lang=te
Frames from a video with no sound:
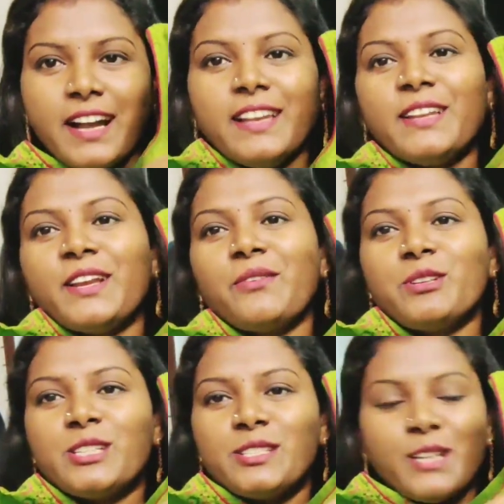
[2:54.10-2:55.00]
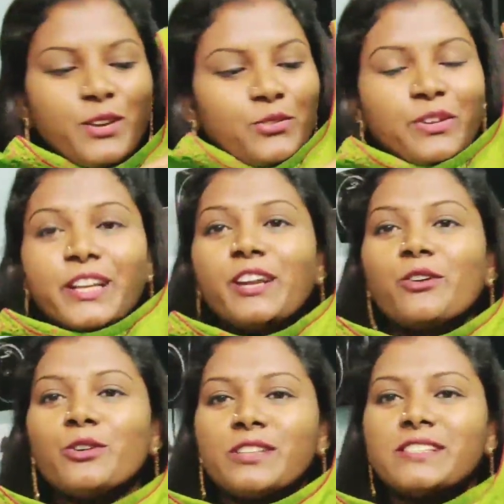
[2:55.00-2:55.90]
చాలా రిక్వెస్ట్ చేశారు
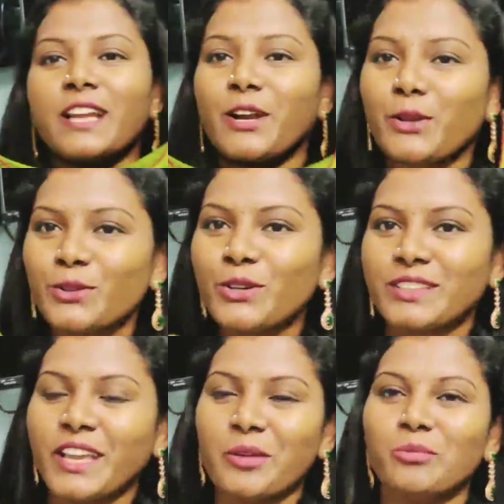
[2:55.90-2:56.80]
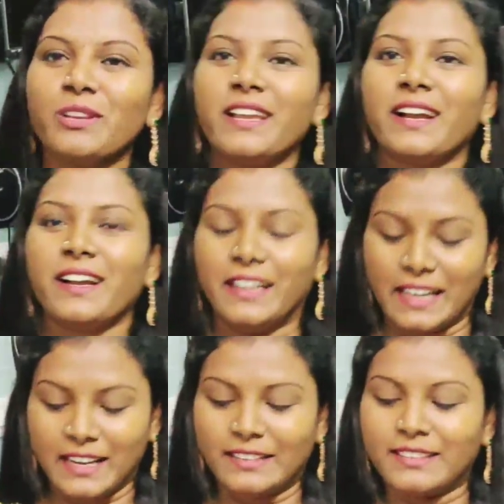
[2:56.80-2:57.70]
ఫీడింగ్ కుర్తీస్ ఎక్కడ దొరుకుతాయి అమూల్య
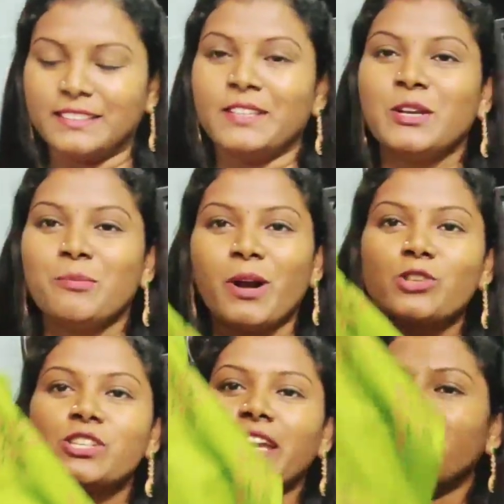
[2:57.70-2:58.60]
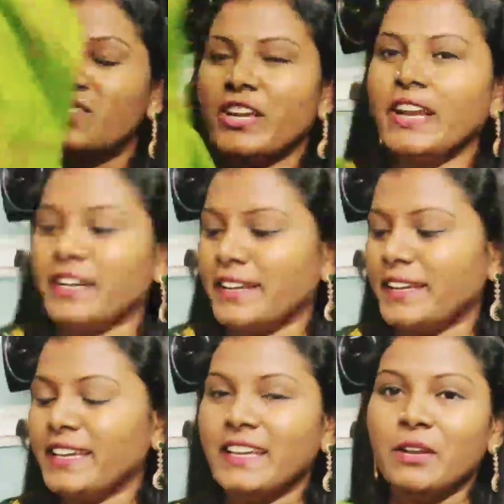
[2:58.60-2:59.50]
అండ్ మాకు షేర్
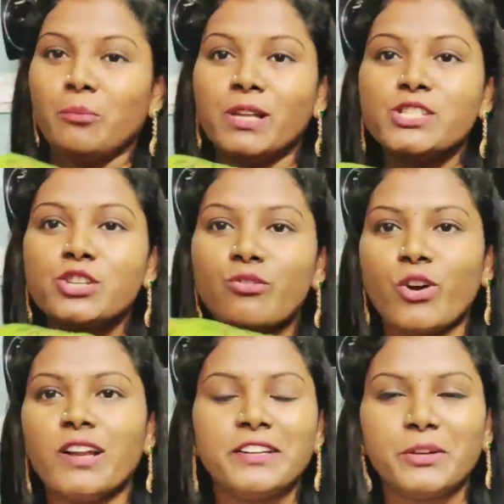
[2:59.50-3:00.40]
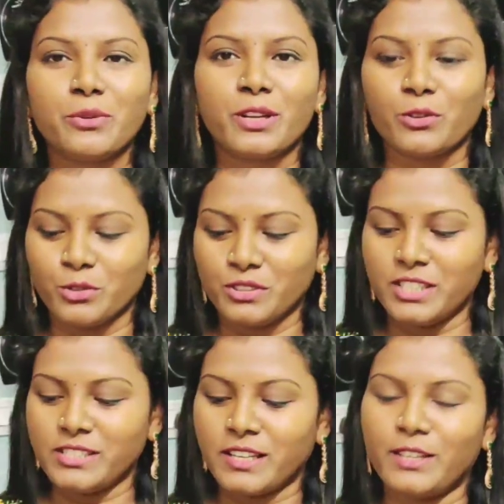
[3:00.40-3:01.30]
చేయండి మంచి క్వాలిటీ ఉన్న
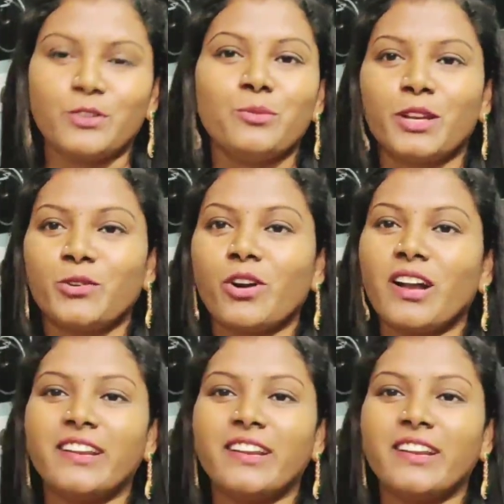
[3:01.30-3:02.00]
కుర్తీస్ అన్నారు మనకు